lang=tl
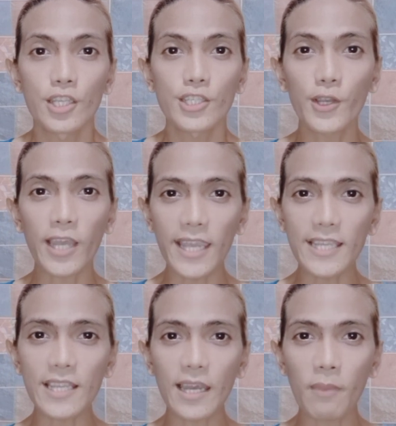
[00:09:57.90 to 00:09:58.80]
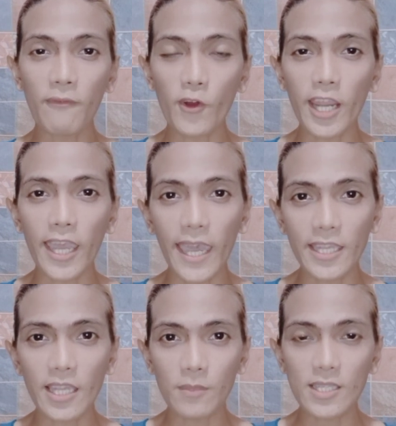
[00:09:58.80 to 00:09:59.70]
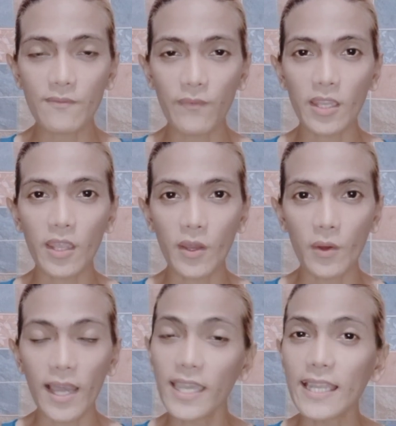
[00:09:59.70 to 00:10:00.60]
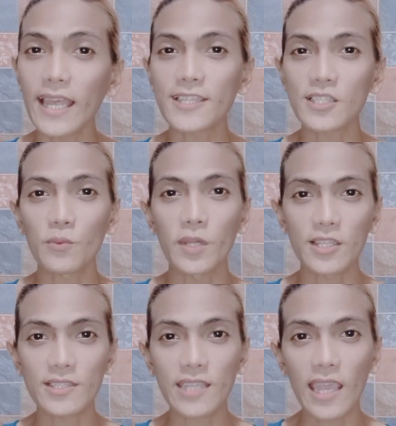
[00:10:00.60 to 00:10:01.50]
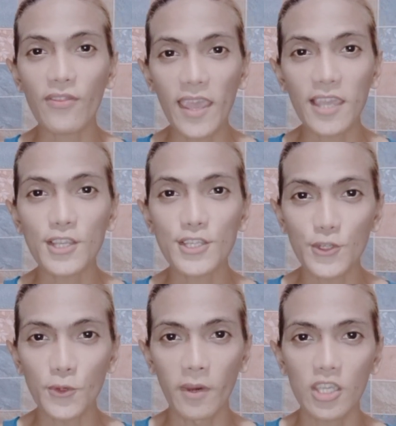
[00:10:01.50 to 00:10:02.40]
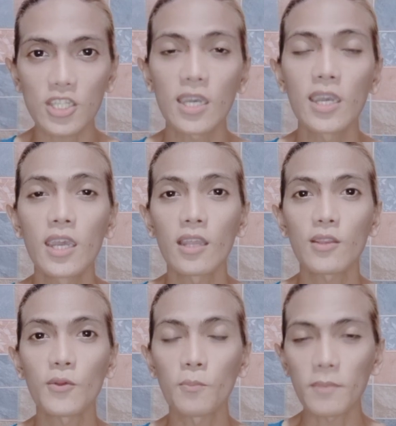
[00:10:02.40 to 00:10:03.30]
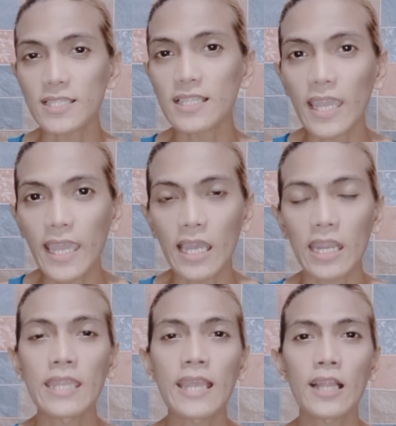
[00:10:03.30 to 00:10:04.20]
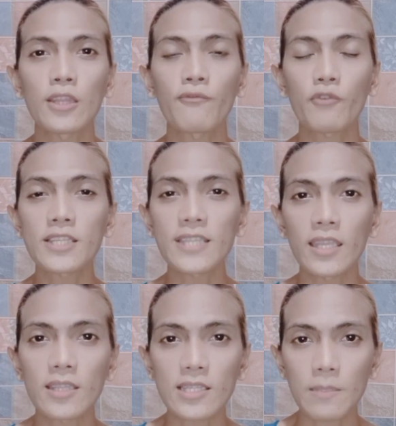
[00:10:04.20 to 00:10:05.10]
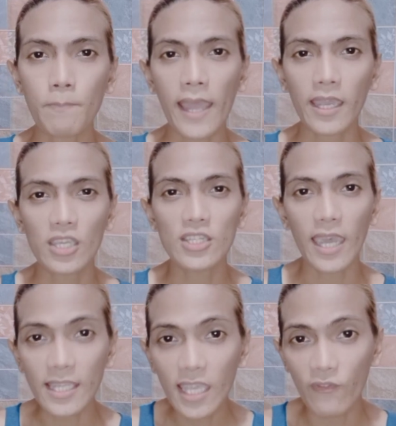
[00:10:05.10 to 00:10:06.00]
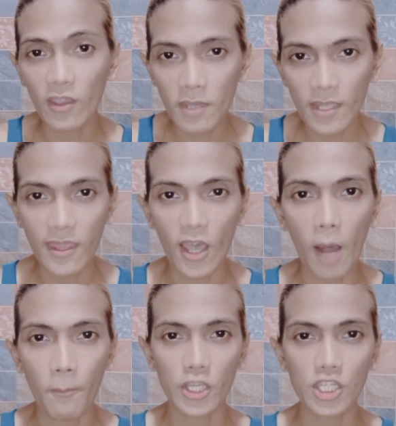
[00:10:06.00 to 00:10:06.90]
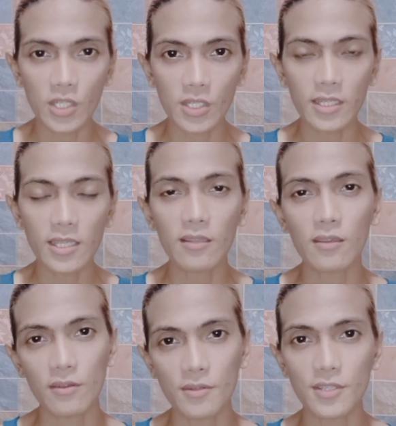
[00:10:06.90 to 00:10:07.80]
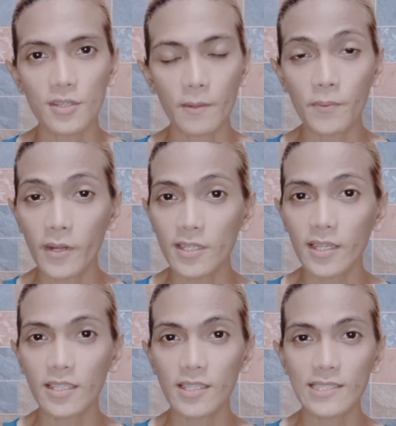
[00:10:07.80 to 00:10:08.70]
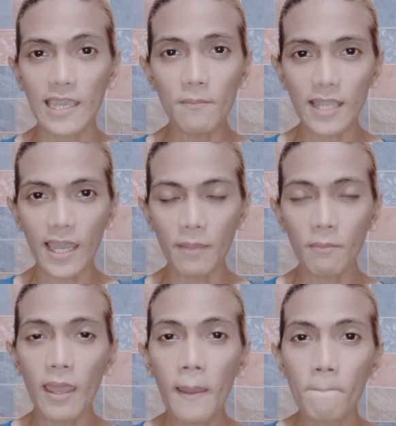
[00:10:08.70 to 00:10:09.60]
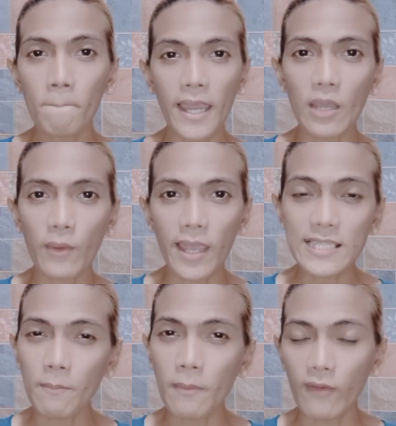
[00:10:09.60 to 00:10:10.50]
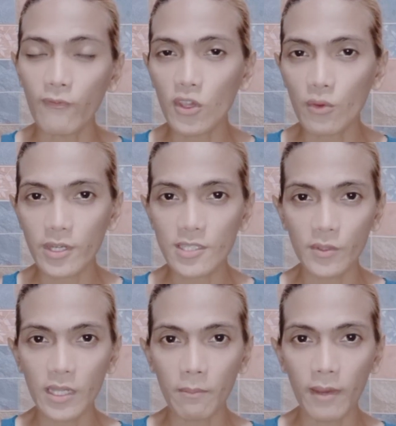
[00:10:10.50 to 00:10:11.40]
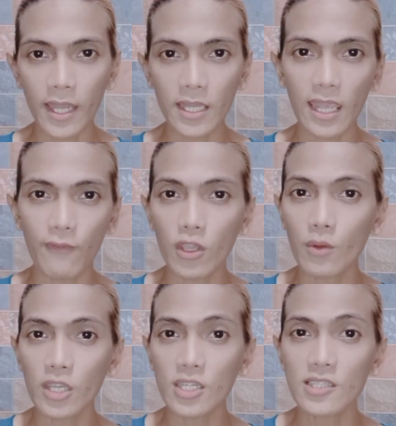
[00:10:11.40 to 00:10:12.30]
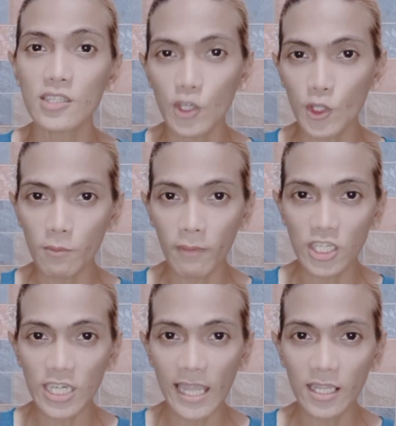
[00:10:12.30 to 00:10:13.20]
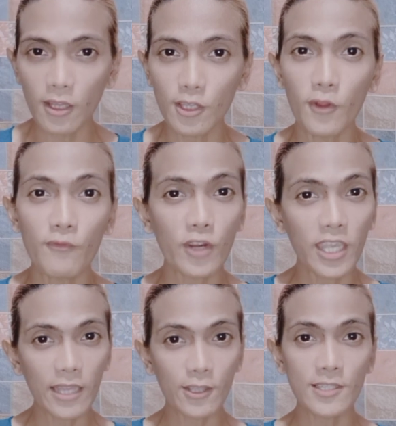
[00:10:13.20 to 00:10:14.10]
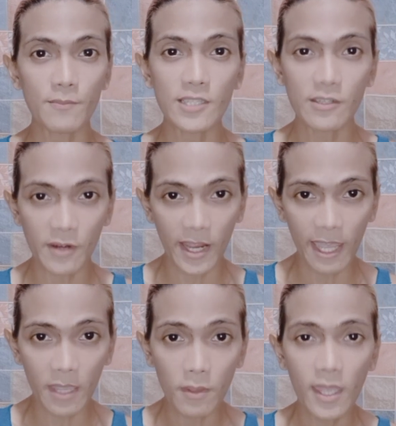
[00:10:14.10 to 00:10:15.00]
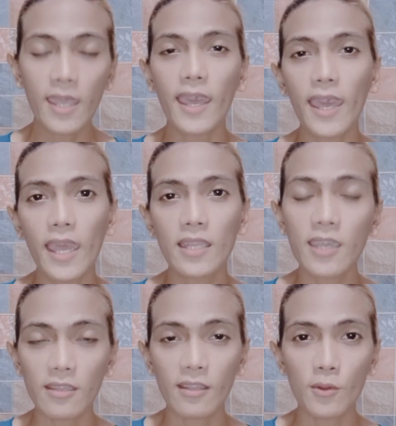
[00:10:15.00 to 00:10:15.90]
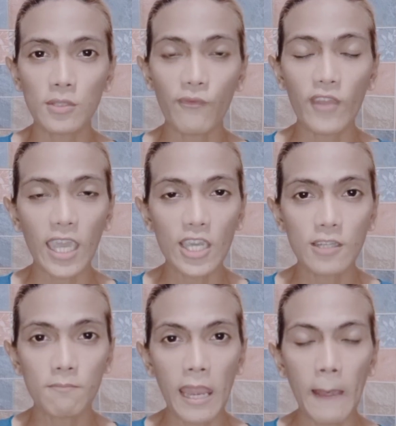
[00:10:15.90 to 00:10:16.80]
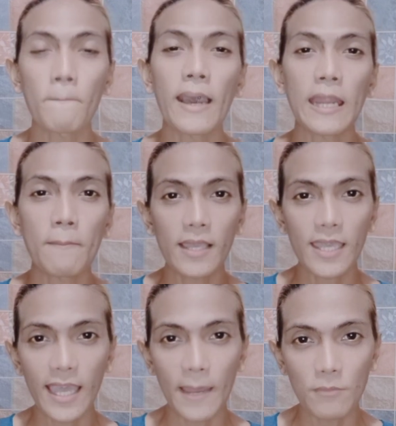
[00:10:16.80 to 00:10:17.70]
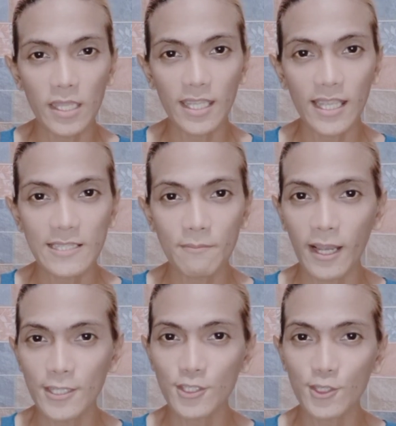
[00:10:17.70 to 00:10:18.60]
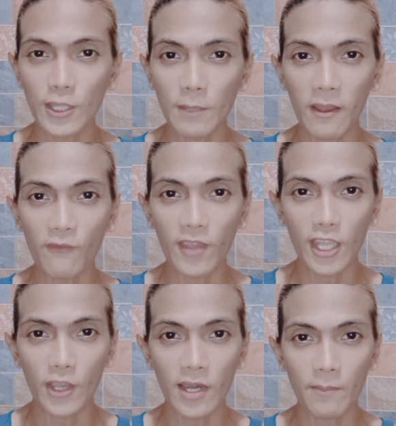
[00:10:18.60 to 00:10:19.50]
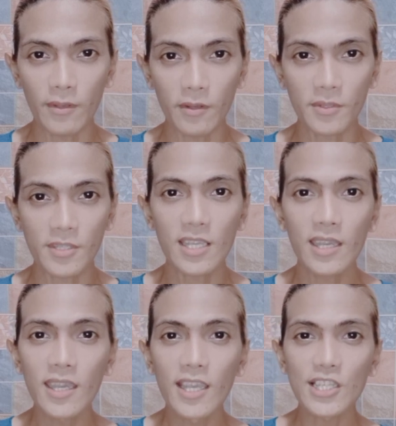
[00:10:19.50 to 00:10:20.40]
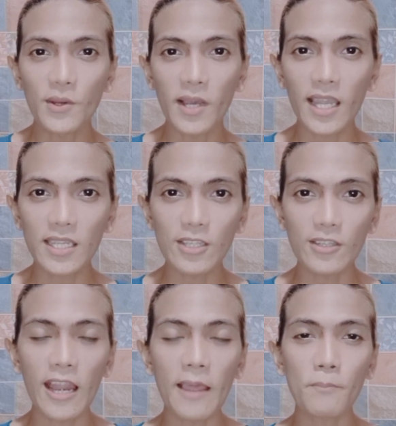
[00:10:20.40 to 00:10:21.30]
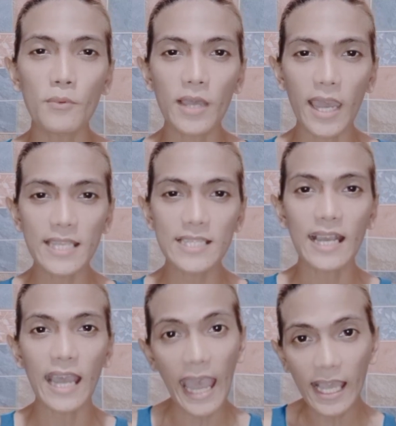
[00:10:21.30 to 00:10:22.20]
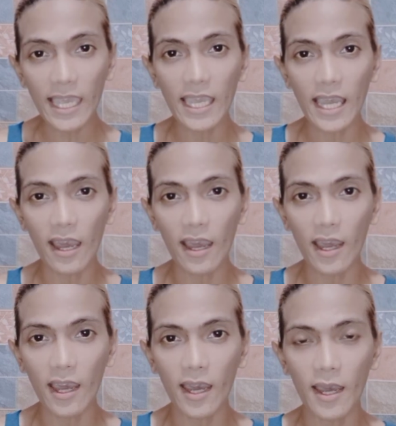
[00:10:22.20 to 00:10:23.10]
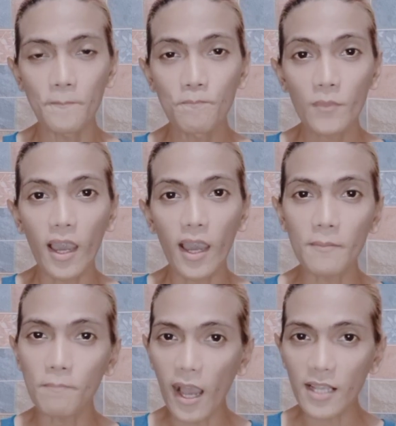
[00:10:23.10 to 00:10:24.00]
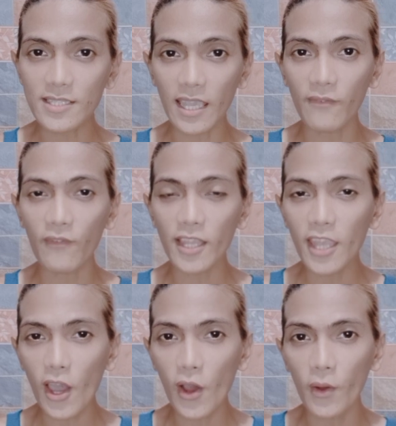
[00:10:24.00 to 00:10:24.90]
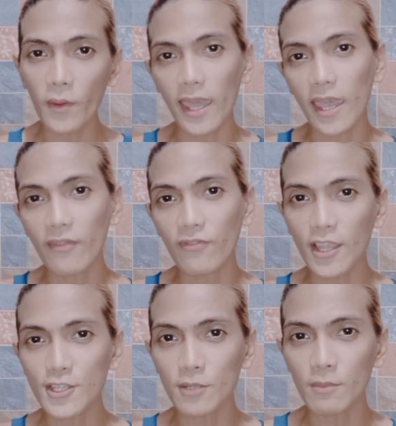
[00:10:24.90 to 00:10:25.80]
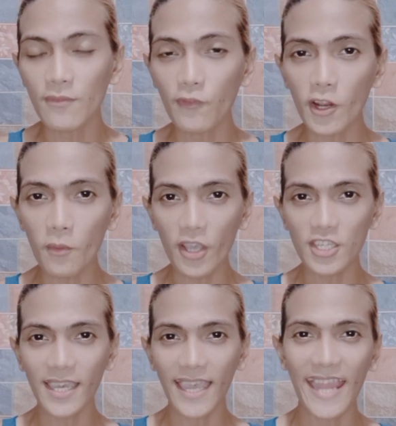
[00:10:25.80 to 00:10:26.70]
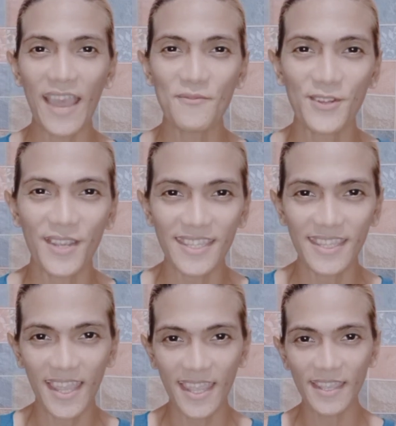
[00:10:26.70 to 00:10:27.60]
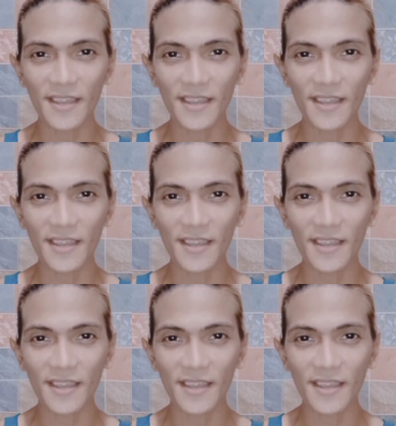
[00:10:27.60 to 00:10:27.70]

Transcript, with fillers: So guys, uh, before I end up this video, again, I just wanted to say thank you so much to Miss Leia Reynaldo for sending this package and giving me the opportunity to use your product at the same time. By the way, sa mga viewers ko naman, if you are just new to my channel, don't forget to subscribe and hit the notification bell para maging update ka sa mga susunod pang video uploads. So hanggang dito na lang po guys ang aking um, uh, unboxing video and thank you so much for watching and have a great day.